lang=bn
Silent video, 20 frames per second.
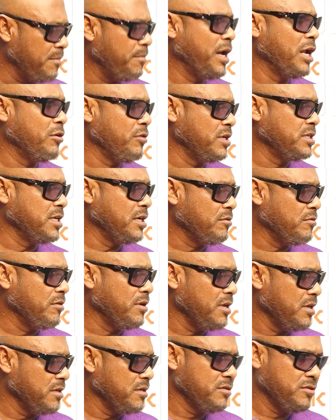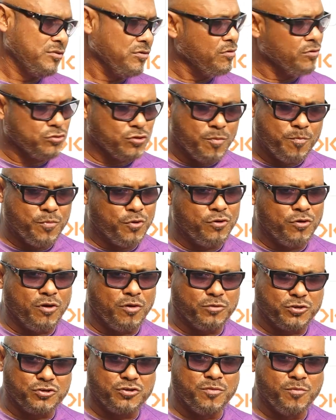ভালো রেজাল্ট করে সো সম্পূর্ণ
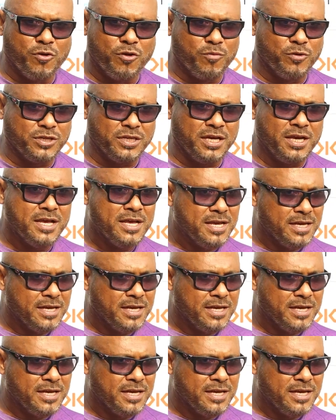অবশ্যই বলবো যে